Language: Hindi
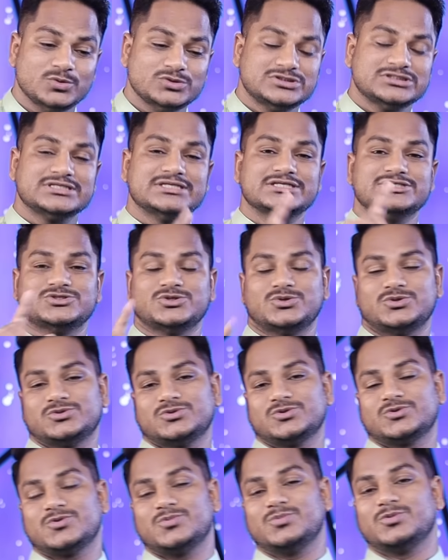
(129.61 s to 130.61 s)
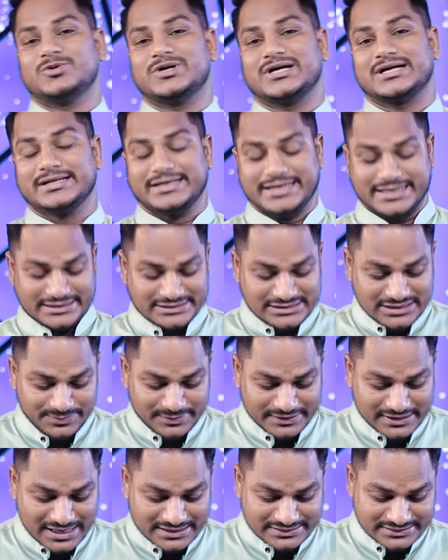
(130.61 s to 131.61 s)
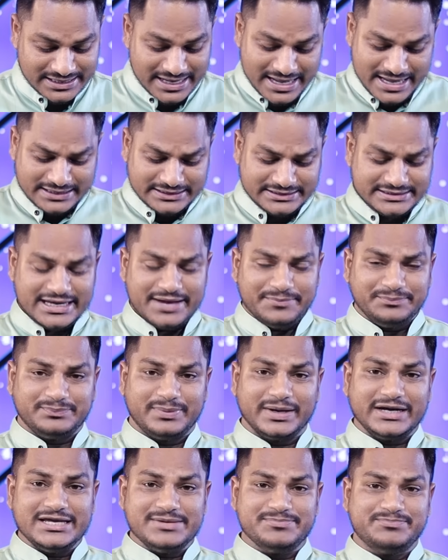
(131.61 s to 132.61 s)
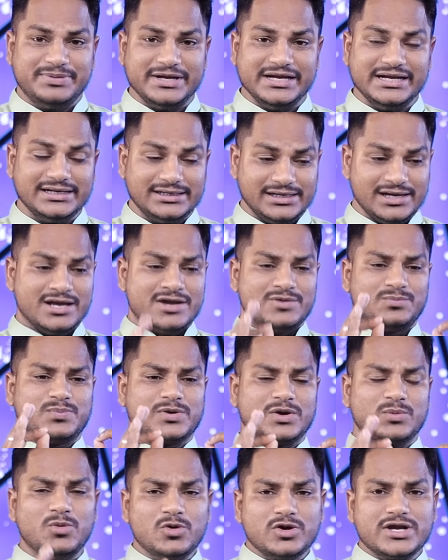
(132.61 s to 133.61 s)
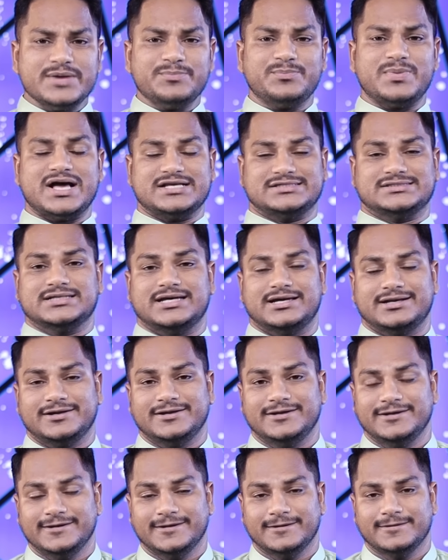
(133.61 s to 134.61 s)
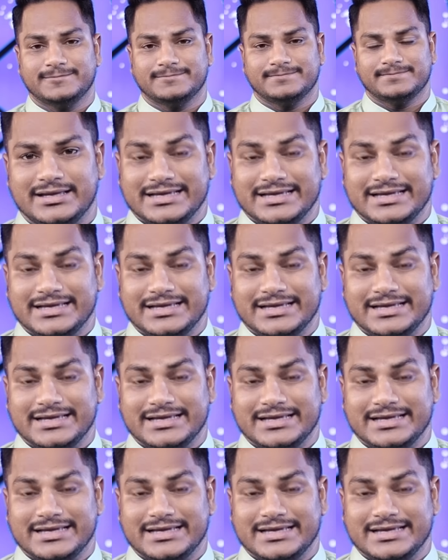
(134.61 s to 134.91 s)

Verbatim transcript: उसकी जरूरतों को पूरा करना इसी प्रकार से ये बड़ी भीड़ प्रभु के पास आ रही है